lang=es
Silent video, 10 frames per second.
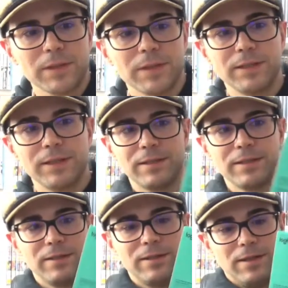
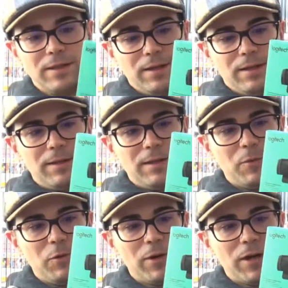eh, tiene
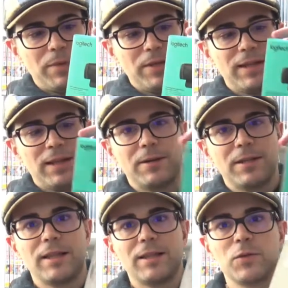muy buena pinta la
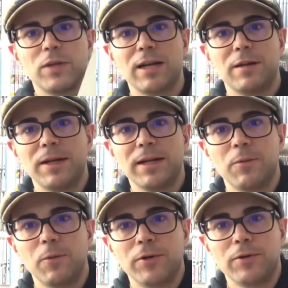verdad, es una cámara que
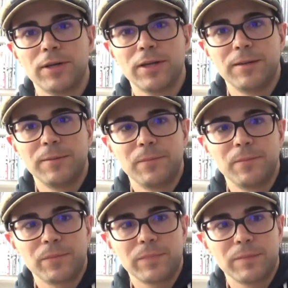bueno, que
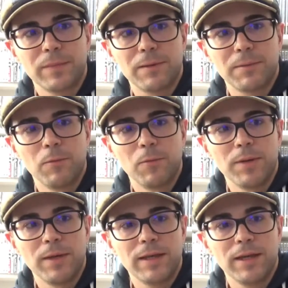mm, me han hablado muy
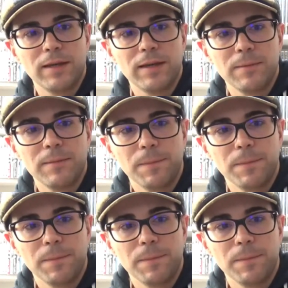bien de ella